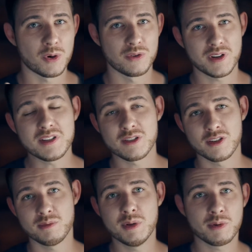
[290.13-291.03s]
Und falls ihr es noch
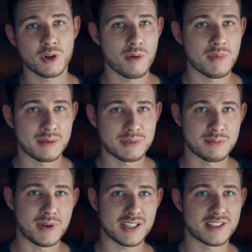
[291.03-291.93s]
nicht mitbekommen habt,
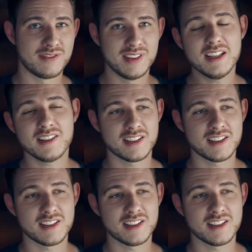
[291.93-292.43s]
ich mache jetzt wieder